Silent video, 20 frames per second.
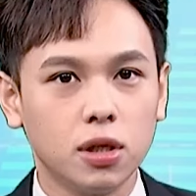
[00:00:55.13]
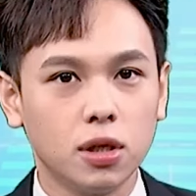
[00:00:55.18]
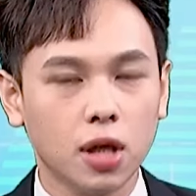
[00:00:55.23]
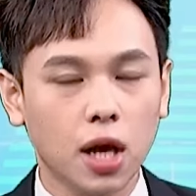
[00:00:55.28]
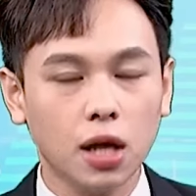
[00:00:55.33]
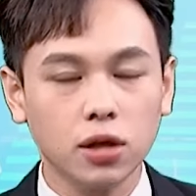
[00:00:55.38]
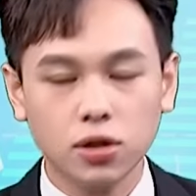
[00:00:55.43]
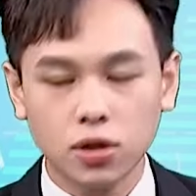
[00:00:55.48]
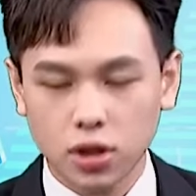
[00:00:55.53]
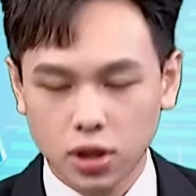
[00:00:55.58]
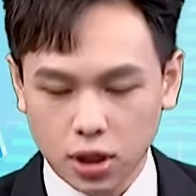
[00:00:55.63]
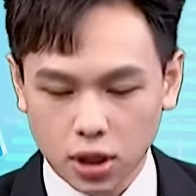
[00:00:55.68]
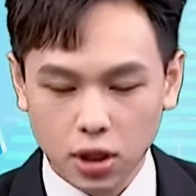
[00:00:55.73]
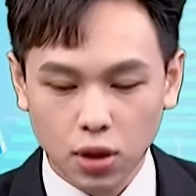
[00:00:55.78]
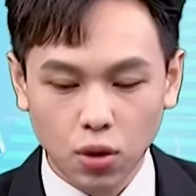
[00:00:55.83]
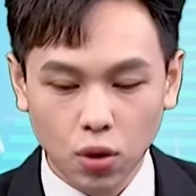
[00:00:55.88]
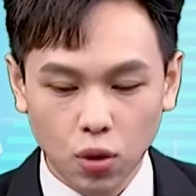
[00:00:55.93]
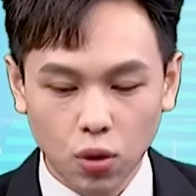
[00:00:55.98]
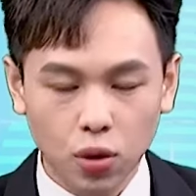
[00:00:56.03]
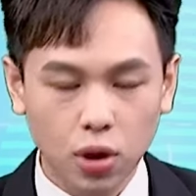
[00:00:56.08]
它几
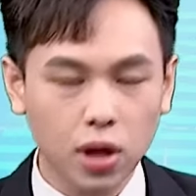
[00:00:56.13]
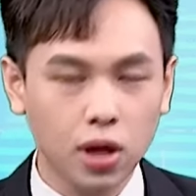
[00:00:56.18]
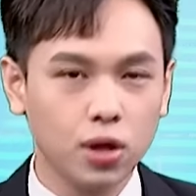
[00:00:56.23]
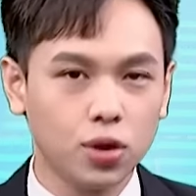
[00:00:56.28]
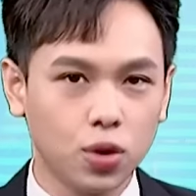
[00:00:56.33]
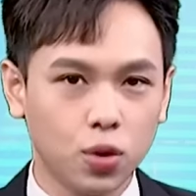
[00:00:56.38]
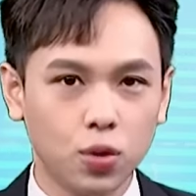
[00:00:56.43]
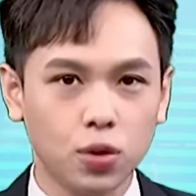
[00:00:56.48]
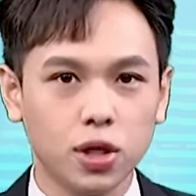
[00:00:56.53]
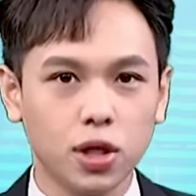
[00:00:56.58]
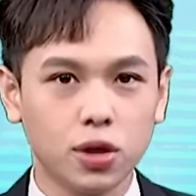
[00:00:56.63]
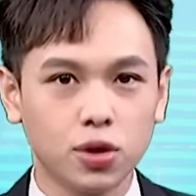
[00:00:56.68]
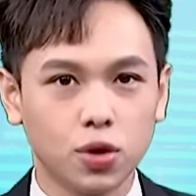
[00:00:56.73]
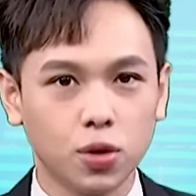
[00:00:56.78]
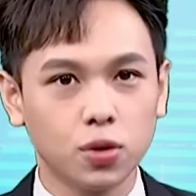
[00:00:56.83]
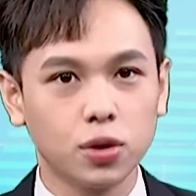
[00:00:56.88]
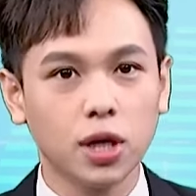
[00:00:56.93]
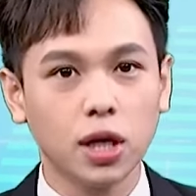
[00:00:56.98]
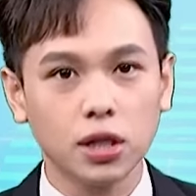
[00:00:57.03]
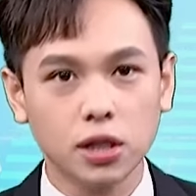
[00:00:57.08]
乎可以凸显
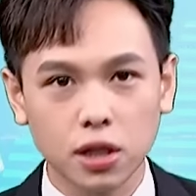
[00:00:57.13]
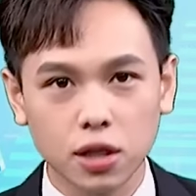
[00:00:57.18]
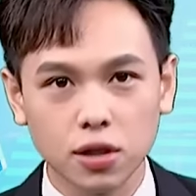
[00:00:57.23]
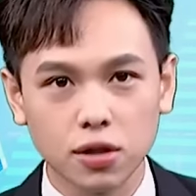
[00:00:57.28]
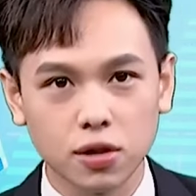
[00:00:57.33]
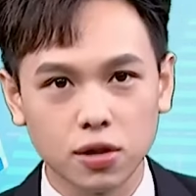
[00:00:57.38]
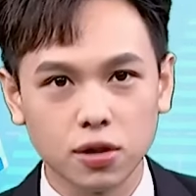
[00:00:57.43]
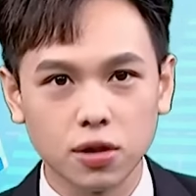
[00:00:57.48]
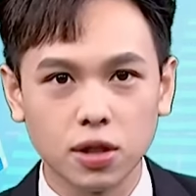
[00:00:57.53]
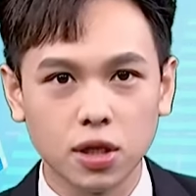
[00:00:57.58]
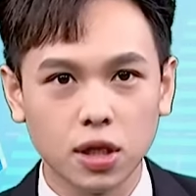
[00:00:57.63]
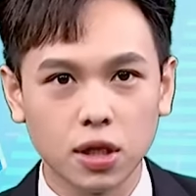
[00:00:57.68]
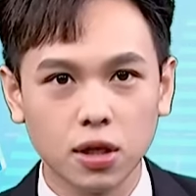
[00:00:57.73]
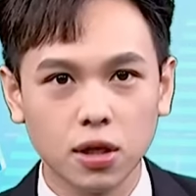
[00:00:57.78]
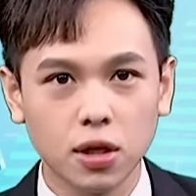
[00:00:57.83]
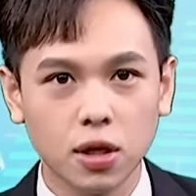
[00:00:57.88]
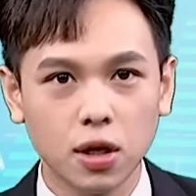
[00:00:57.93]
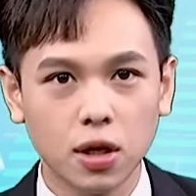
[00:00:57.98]
出，在这个时间